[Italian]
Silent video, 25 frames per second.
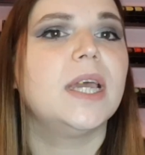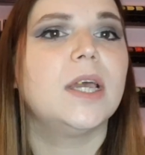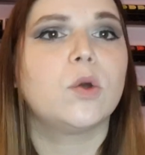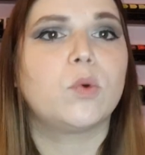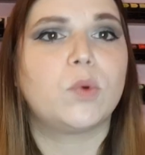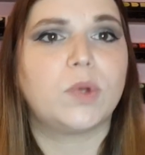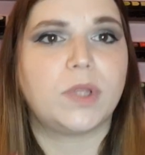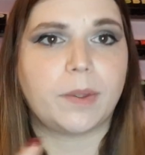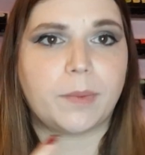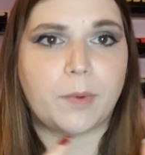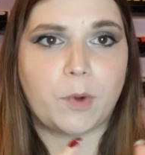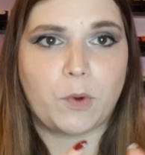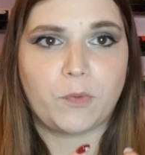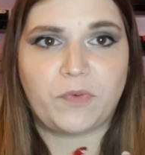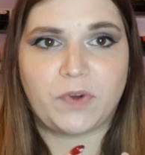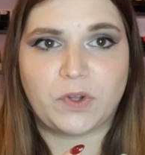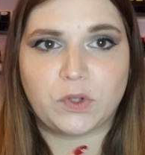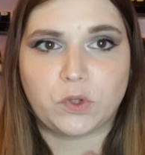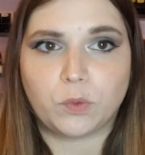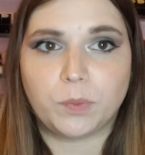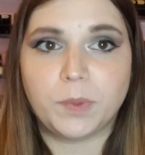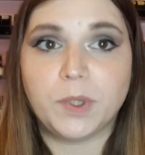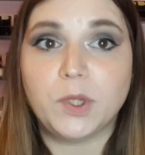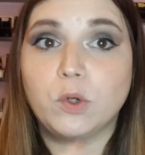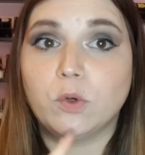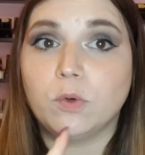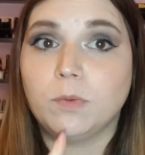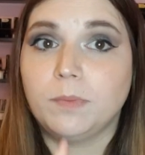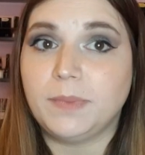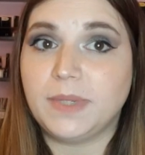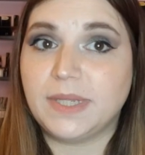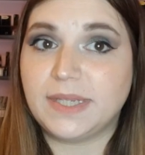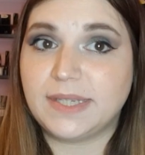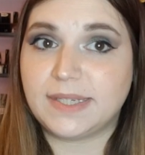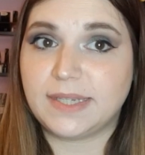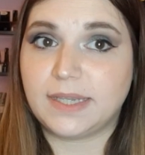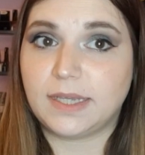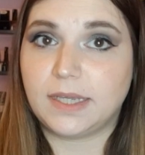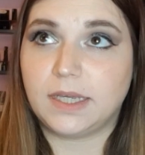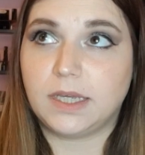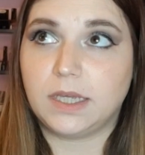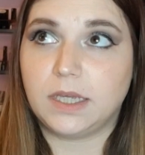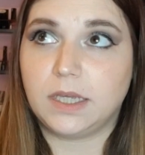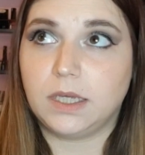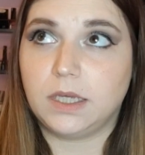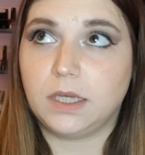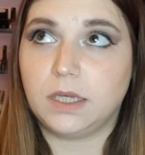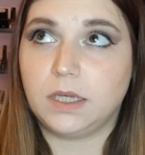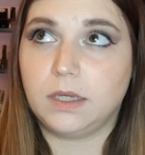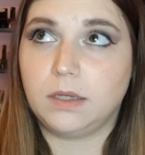quindi abbiamo fatto Milù, Miss,
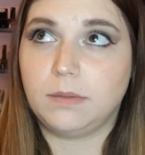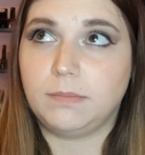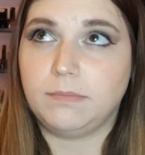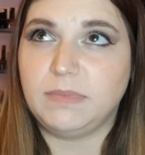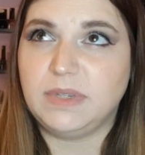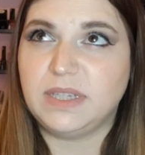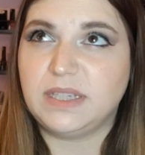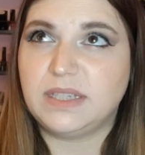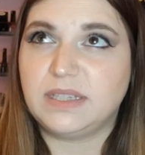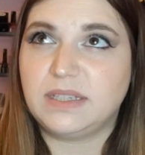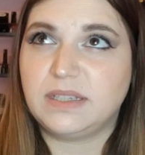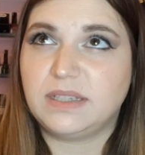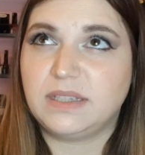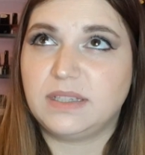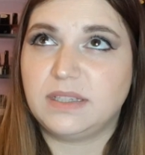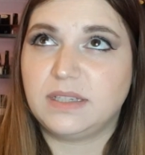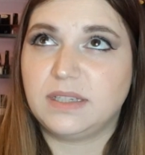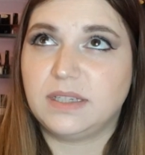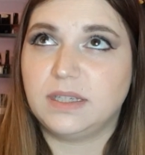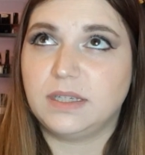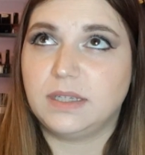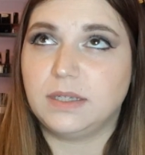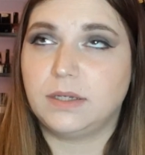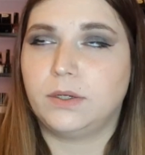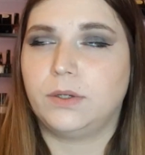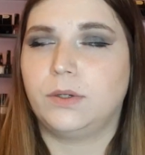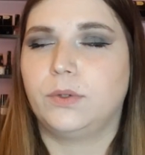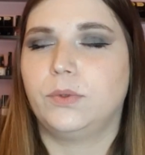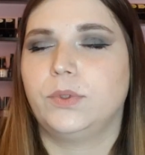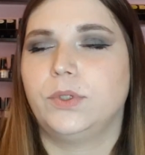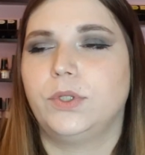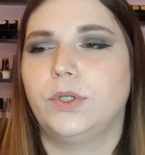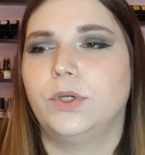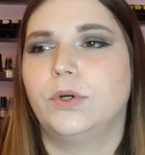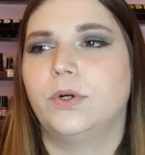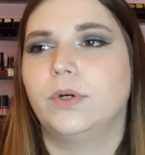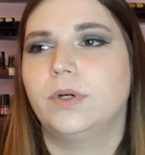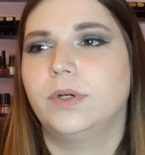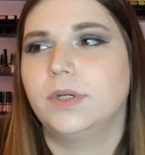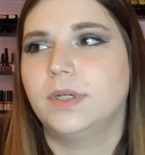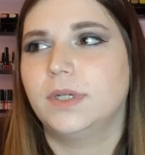eh, Miss, eh, oddio,